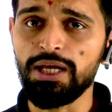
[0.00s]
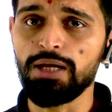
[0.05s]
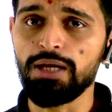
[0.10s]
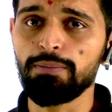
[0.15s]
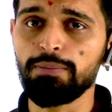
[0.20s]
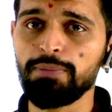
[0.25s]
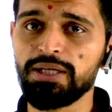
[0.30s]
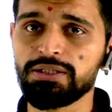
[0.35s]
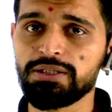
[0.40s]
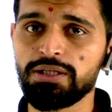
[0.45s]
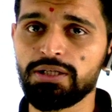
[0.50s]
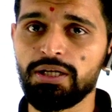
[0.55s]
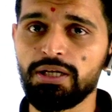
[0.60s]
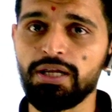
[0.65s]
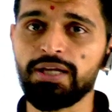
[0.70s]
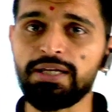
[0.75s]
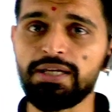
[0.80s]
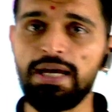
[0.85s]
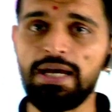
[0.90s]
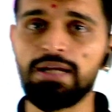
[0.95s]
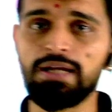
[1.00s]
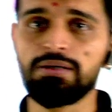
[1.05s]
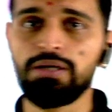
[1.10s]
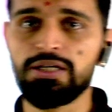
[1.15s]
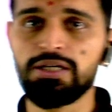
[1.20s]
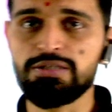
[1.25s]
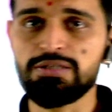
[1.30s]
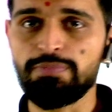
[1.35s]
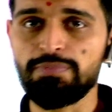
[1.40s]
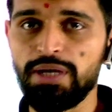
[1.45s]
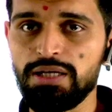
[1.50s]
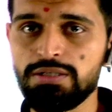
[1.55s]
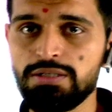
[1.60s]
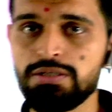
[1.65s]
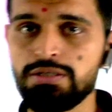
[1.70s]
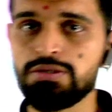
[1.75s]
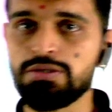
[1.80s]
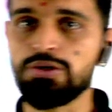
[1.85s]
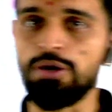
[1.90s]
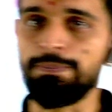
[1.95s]
बात कर रहे हैं कैलकुलस बेस्ड
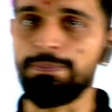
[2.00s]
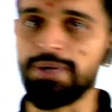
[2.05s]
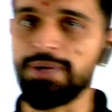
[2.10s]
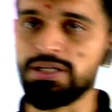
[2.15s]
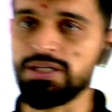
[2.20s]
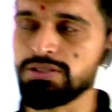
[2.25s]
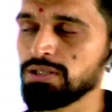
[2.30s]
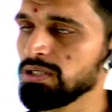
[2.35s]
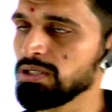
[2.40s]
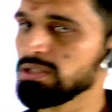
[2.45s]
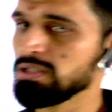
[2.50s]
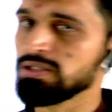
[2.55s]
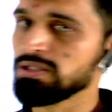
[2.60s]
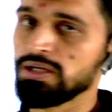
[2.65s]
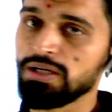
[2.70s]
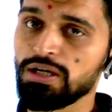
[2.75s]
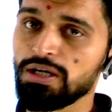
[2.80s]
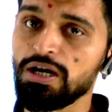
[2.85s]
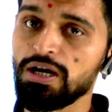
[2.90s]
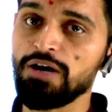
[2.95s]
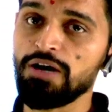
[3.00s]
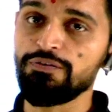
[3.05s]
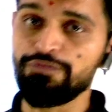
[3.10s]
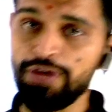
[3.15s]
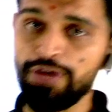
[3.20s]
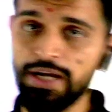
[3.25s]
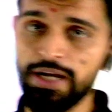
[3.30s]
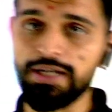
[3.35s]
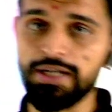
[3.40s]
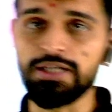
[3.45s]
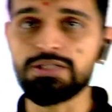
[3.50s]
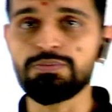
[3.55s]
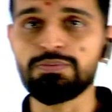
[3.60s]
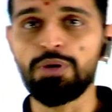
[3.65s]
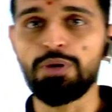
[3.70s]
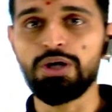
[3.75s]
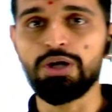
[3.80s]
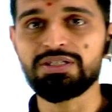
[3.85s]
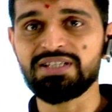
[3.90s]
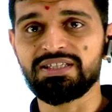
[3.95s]
टॉपिक्स की जिनका वेटेज बहुत
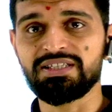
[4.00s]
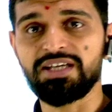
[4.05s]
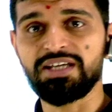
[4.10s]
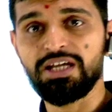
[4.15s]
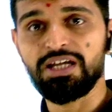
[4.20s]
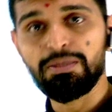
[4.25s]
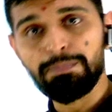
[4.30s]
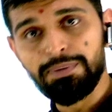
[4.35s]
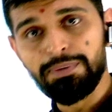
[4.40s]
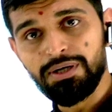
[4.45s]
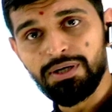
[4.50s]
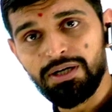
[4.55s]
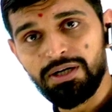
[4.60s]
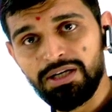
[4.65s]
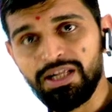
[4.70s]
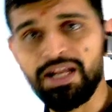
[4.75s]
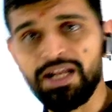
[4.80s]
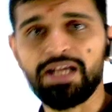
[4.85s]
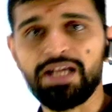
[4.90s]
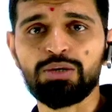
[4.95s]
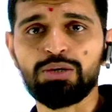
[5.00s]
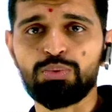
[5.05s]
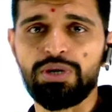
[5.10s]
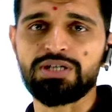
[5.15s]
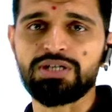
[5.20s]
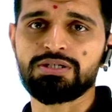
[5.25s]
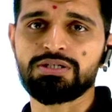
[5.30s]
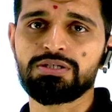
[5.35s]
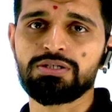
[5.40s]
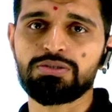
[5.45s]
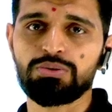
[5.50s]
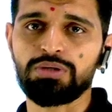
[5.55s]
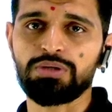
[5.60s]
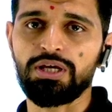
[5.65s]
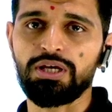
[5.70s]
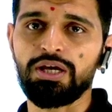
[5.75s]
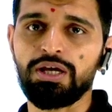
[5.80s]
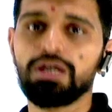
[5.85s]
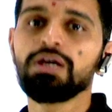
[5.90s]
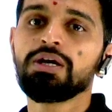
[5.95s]
ज्यादा इन पर डायरेक्ट क्वेश्चन होते हैं
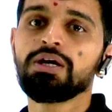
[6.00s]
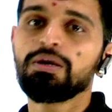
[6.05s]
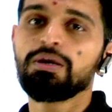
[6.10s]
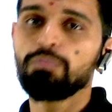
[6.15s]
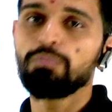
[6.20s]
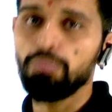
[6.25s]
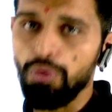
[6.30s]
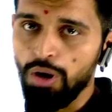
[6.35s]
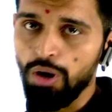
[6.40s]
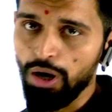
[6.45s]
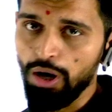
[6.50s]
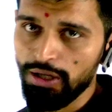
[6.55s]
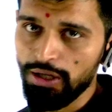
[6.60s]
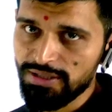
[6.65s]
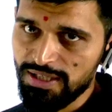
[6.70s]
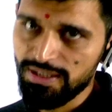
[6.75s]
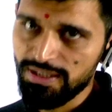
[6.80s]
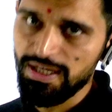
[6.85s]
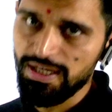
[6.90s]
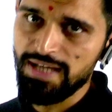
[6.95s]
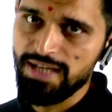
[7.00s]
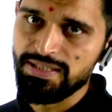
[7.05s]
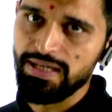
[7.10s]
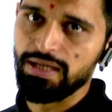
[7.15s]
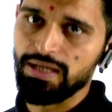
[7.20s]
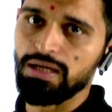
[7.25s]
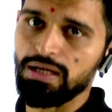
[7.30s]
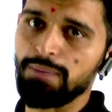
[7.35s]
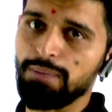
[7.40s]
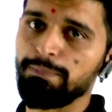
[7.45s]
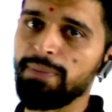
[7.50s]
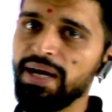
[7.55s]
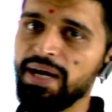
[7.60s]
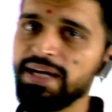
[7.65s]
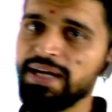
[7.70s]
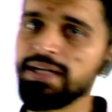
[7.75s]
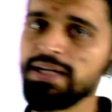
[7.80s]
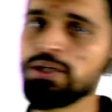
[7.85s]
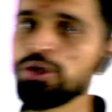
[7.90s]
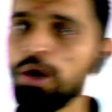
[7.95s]
बहुत ज्यादा ऐसे कंबाइंड
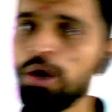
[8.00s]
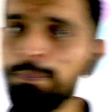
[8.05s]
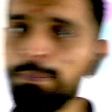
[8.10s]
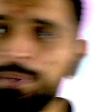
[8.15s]
टॉपिक